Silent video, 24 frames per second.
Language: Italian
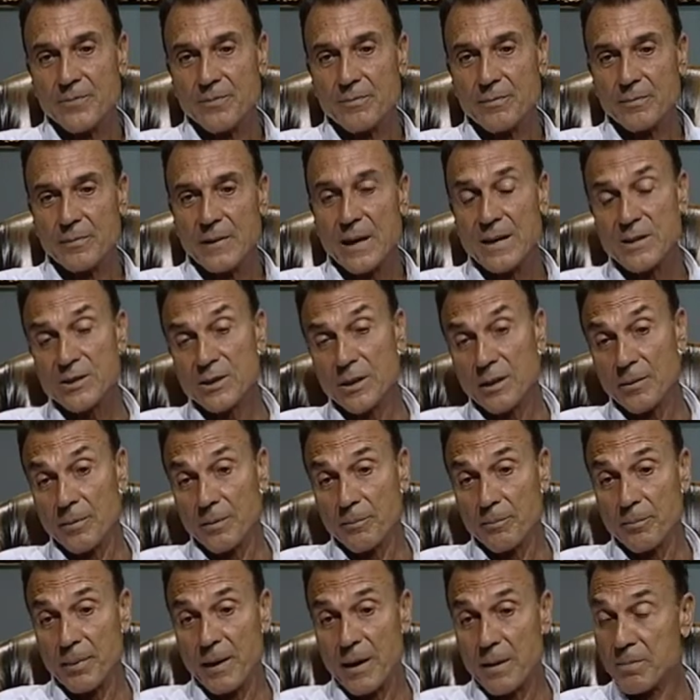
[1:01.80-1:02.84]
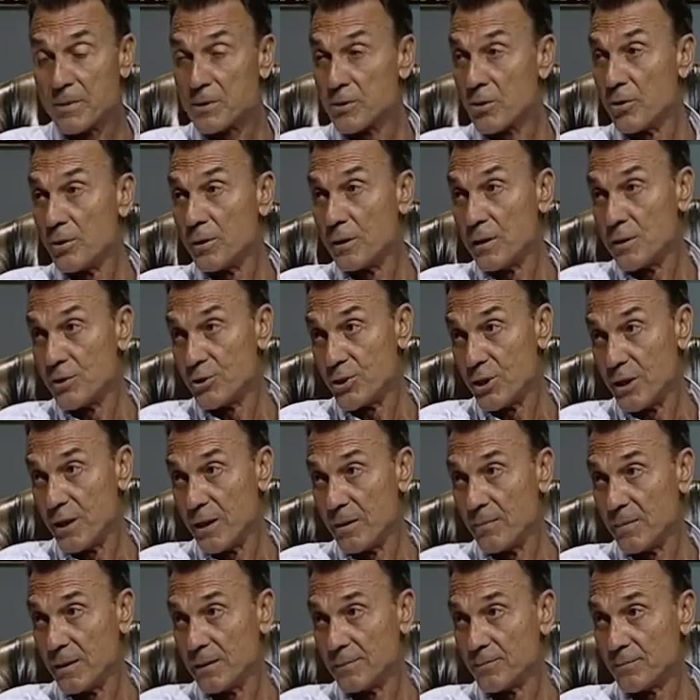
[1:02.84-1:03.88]
nasce per la passione del
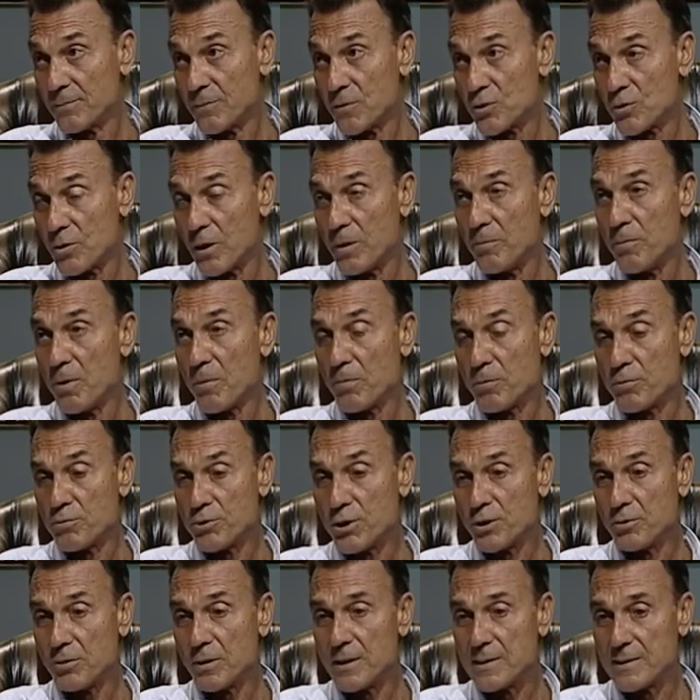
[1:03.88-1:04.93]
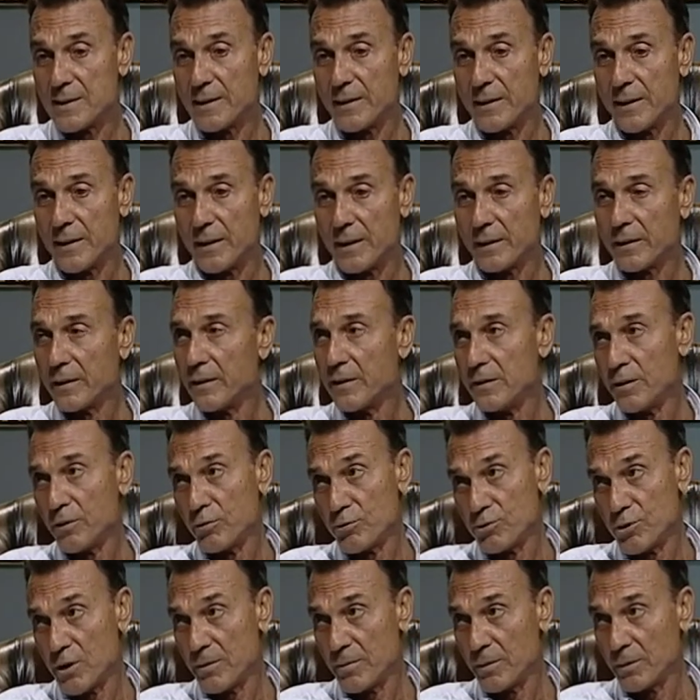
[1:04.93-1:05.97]
cinema, cioè il mio progetto iniziale era critico
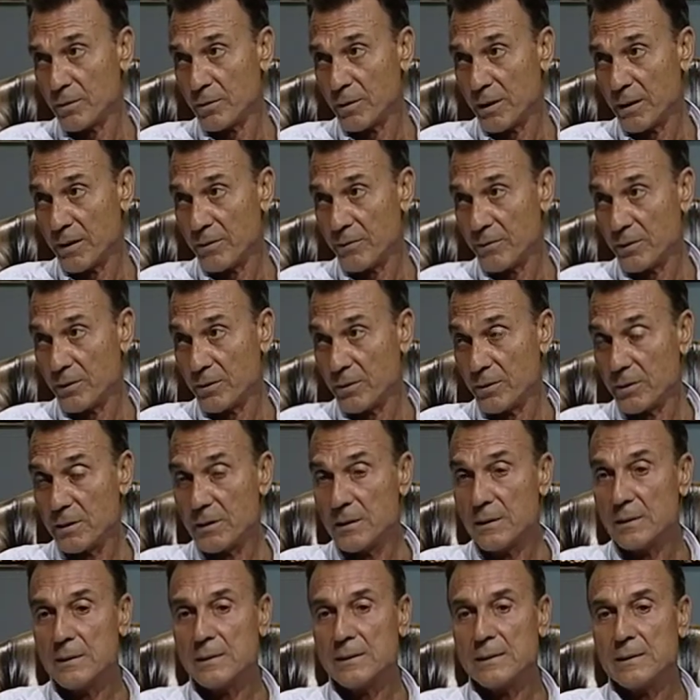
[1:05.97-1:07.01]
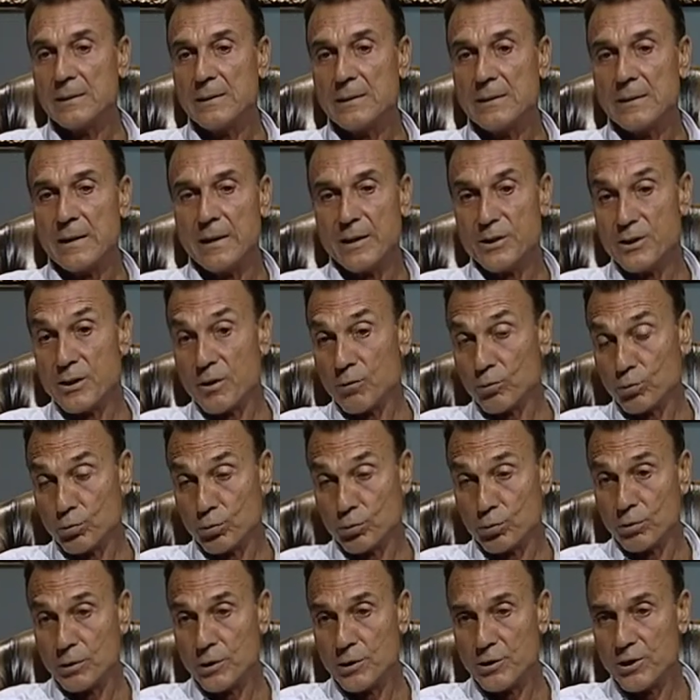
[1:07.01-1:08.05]
cinematografico. Leggevo
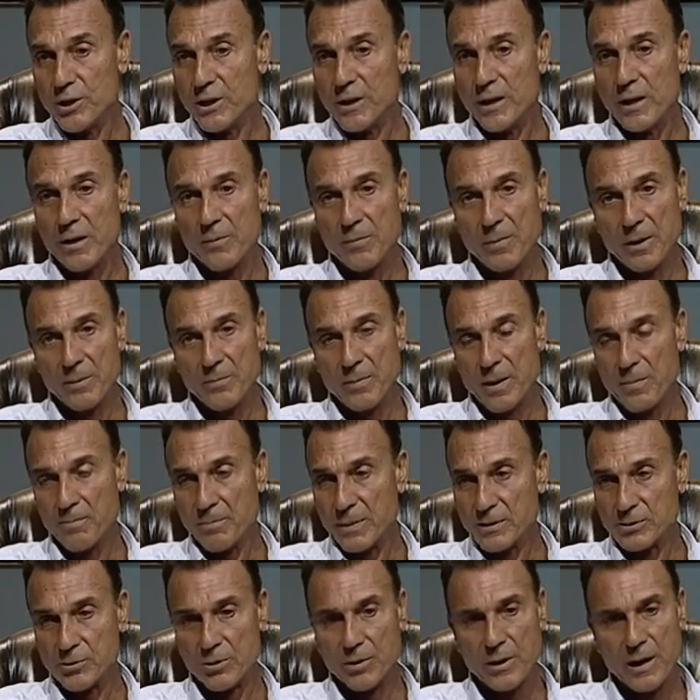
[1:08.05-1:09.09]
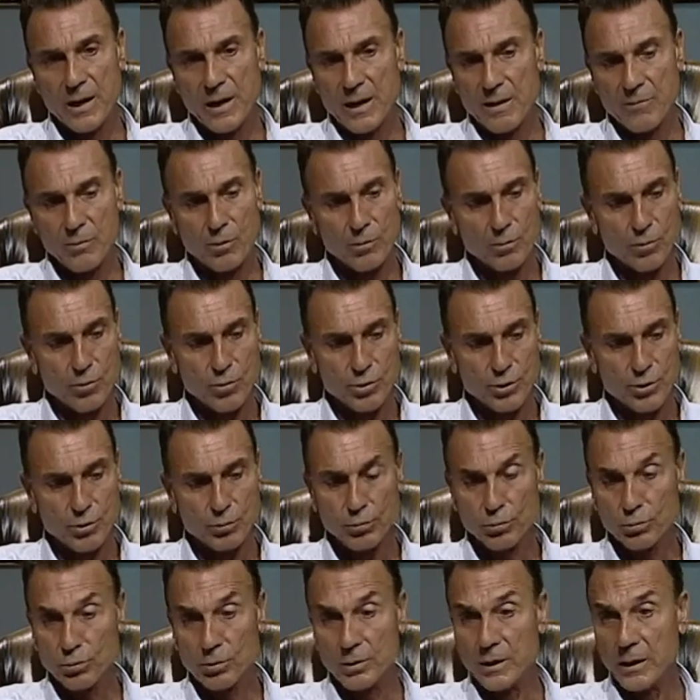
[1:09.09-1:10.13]
tutto di cinema, mi appassionavo, conoscevo
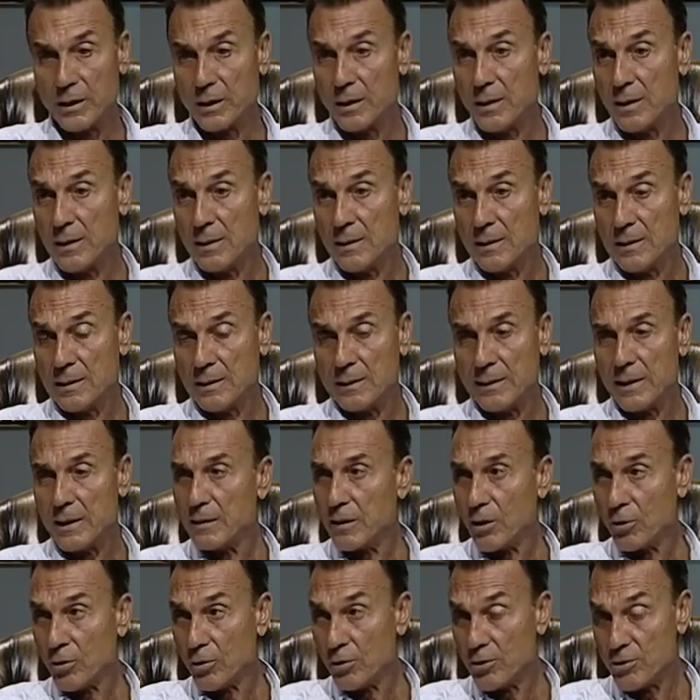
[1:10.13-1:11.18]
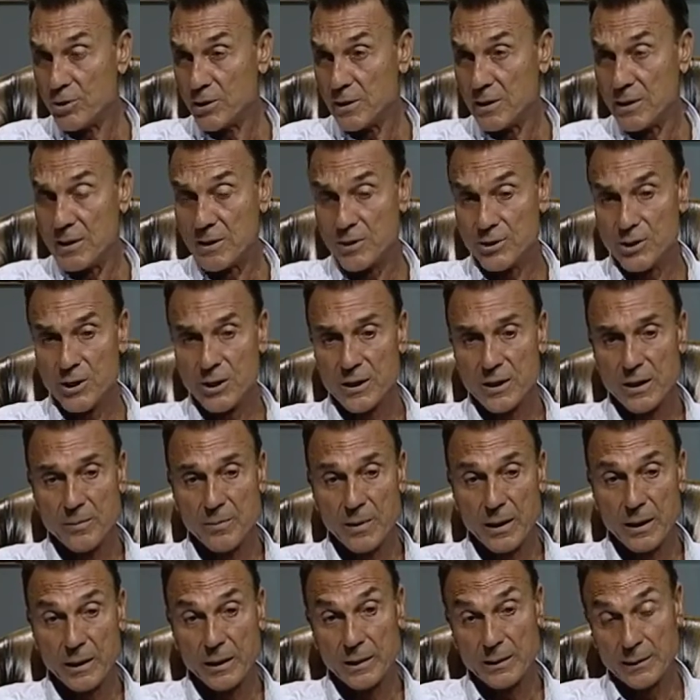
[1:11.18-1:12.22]
tutto dei, dei teorici del
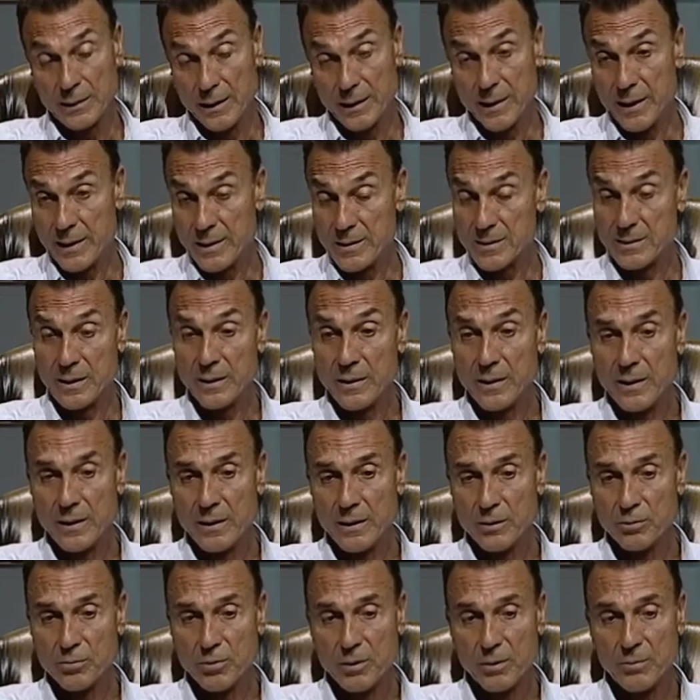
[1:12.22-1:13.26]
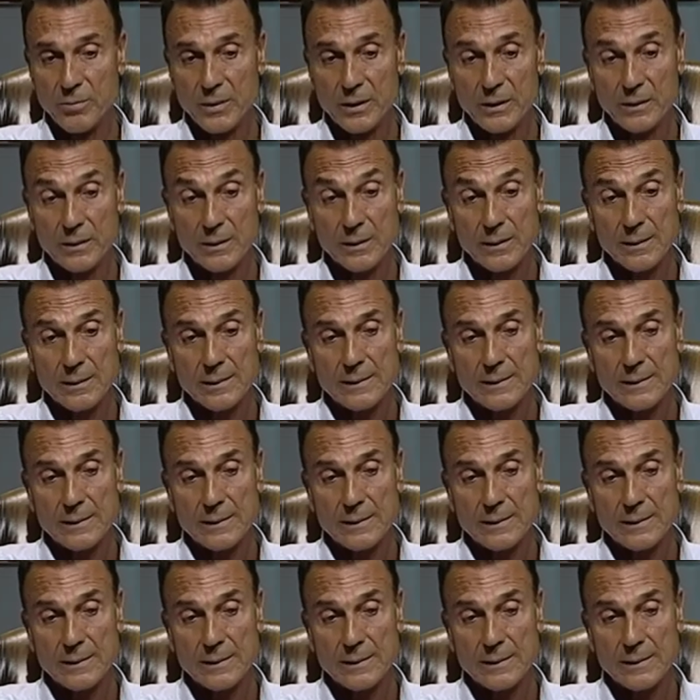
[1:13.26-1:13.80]
cinema, italiani e stranieri naturalmente.